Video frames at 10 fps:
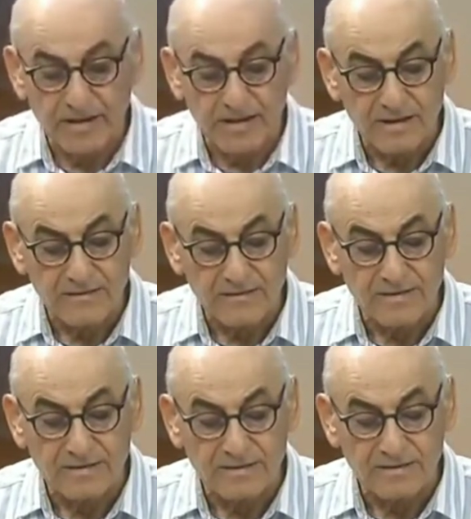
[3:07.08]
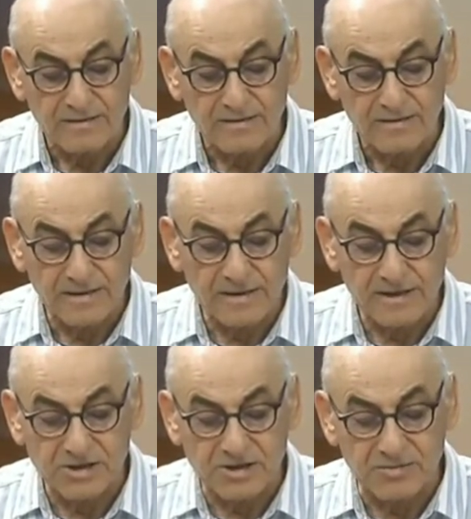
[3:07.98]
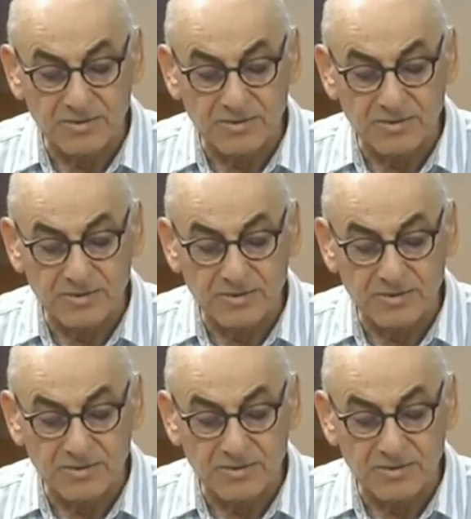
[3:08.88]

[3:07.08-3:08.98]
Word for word: Evet, yeni yaşamla